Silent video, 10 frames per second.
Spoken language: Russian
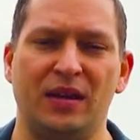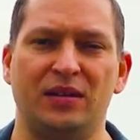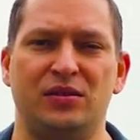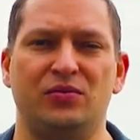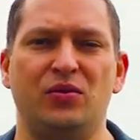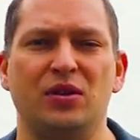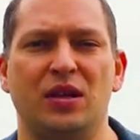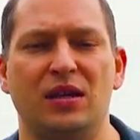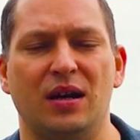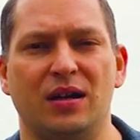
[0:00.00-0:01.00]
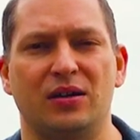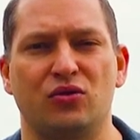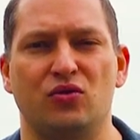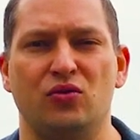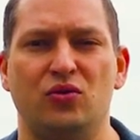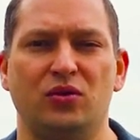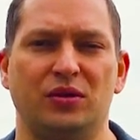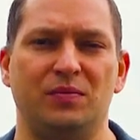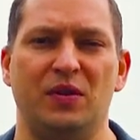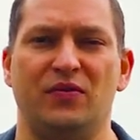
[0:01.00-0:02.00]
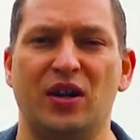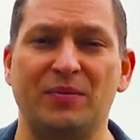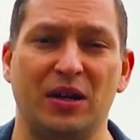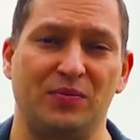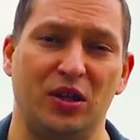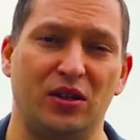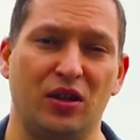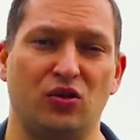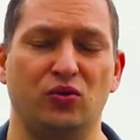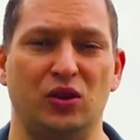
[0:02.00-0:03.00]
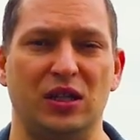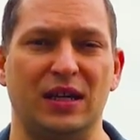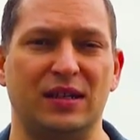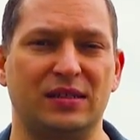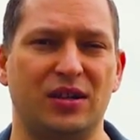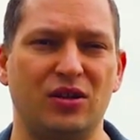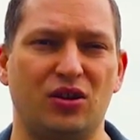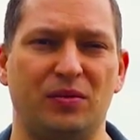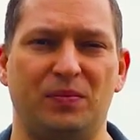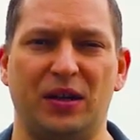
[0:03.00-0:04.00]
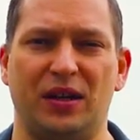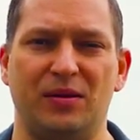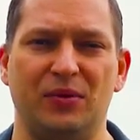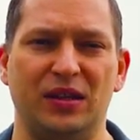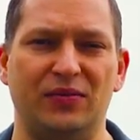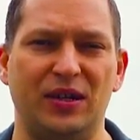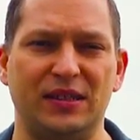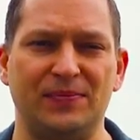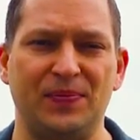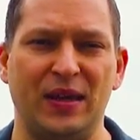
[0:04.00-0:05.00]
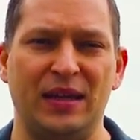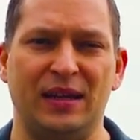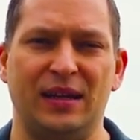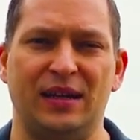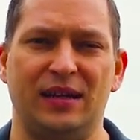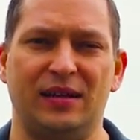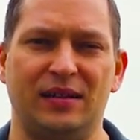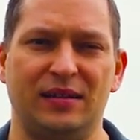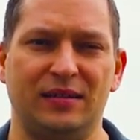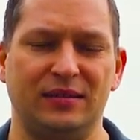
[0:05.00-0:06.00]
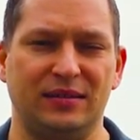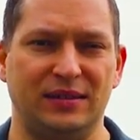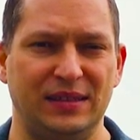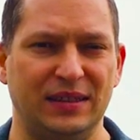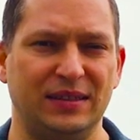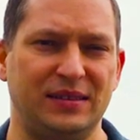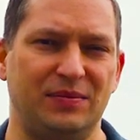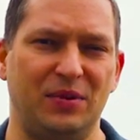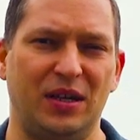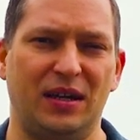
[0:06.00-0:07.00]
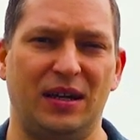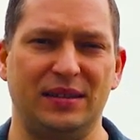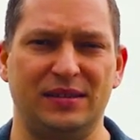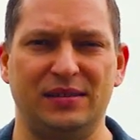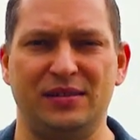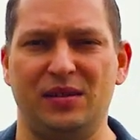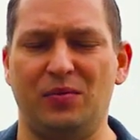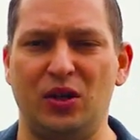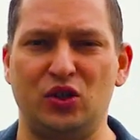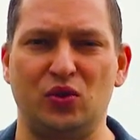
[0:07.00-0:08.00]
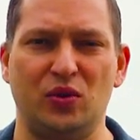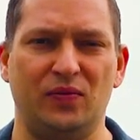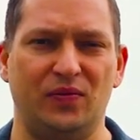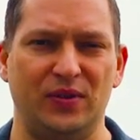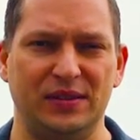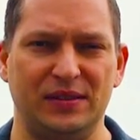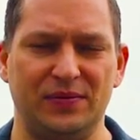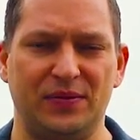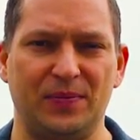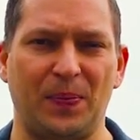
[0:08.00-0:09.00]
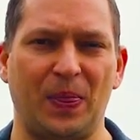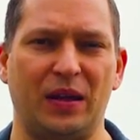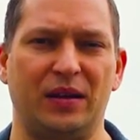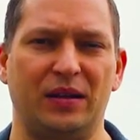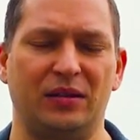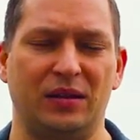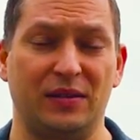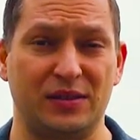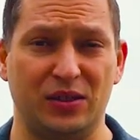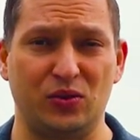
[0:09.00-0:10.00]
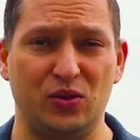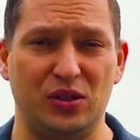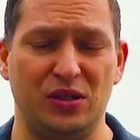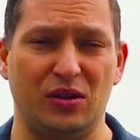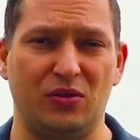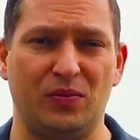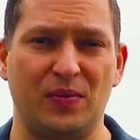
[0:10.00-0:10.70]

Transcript: И сегодня я хочу тебе в рамках передачи «Утренняя раскачка» порекомендовать сделать себе один небольшой вызов на целую неделю.